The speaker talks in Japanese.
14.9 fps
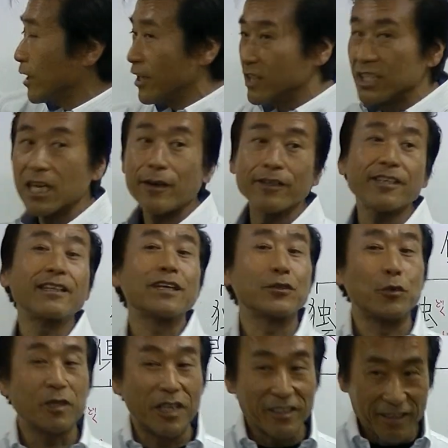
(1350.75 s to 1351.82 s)
ら幸せだ
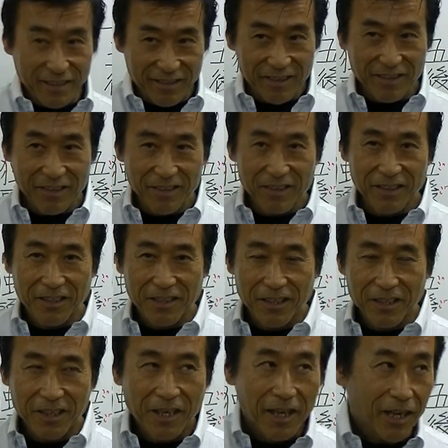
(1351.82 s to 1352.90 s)
そうなんです
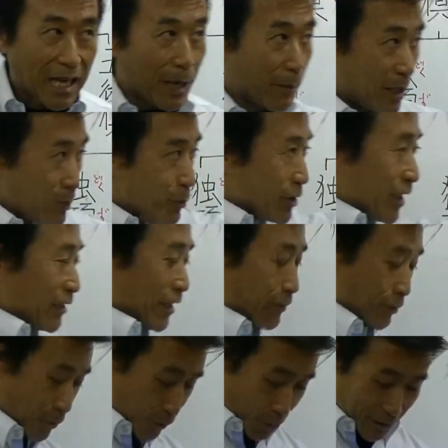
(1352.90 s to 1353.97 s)
壁に向かって
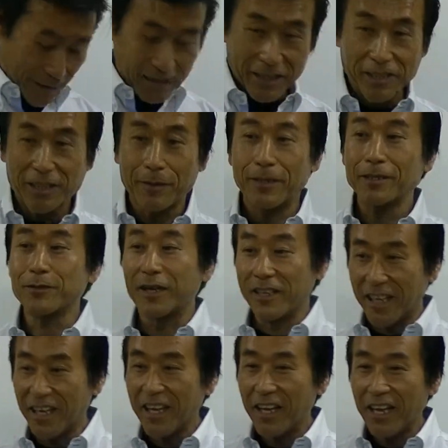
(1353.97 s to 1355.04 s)
ずっと座禅してますわ
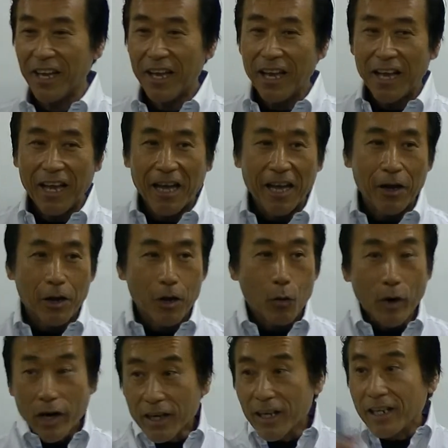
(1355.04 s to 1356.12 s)
ね
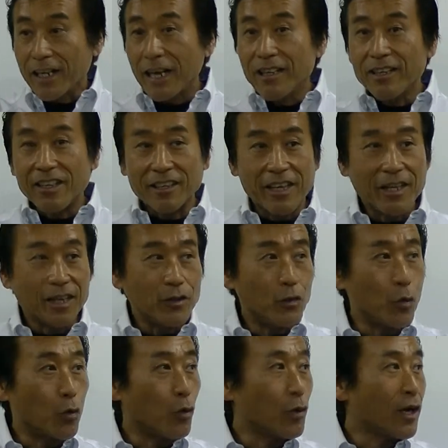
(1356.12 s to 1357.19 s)
我々ってあんなんね
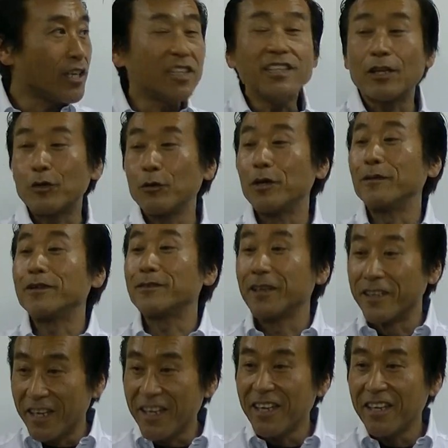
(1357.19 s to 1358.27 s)
どこがいいんだと思いますわ
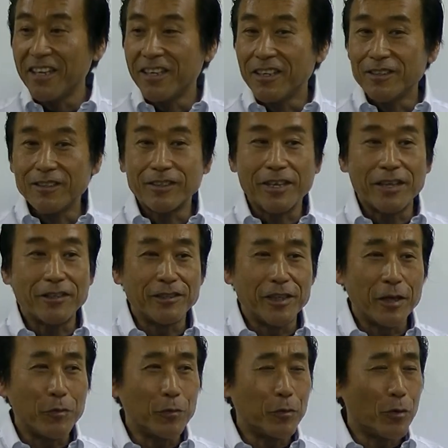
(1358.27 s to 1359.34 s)
ね全
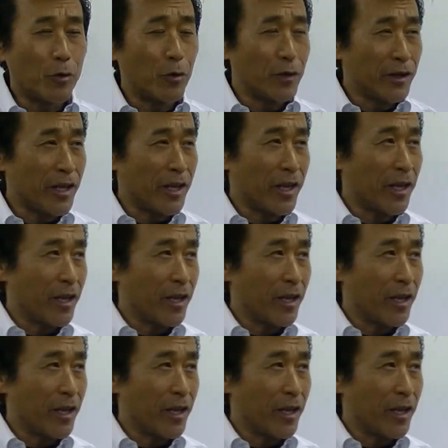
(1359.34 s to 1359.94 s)
然もうね